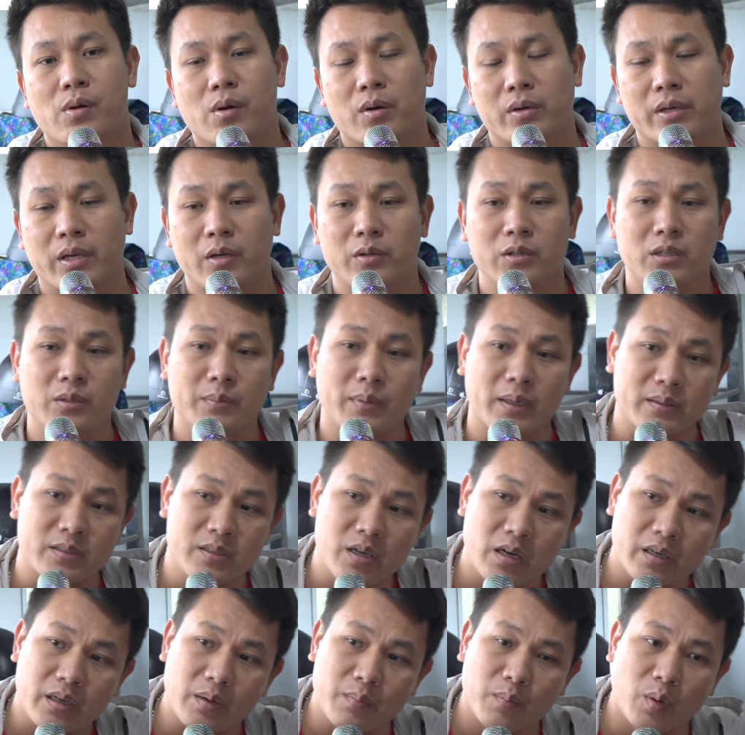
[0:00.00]
còn nếu như mà
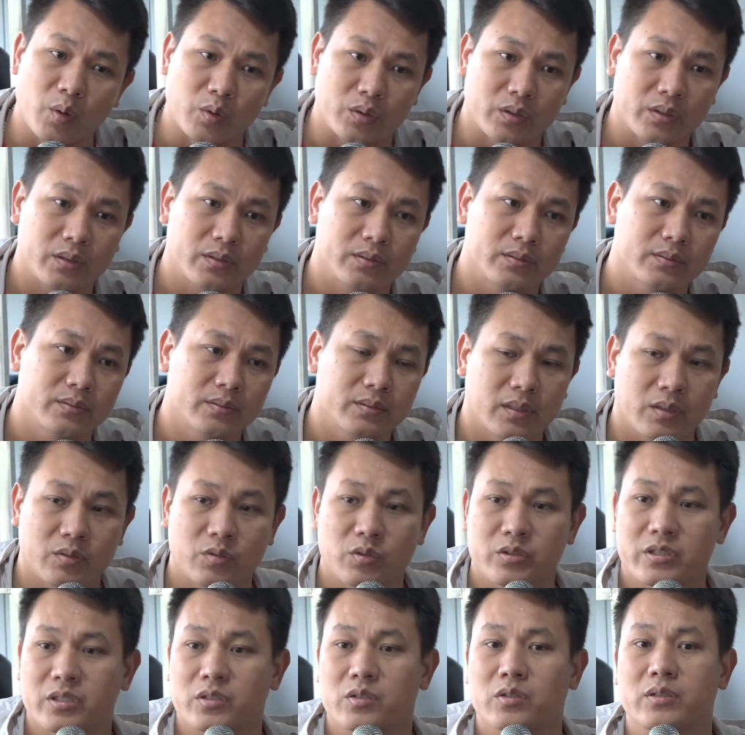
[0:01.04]
trước hiệp 1 thì
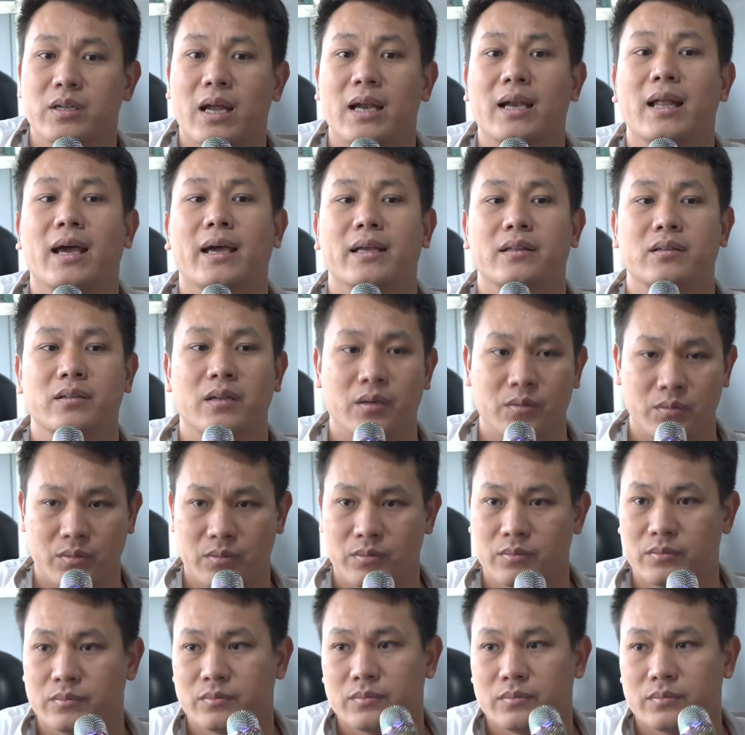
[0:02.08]
tôi sẽ cho đá lại từ đầu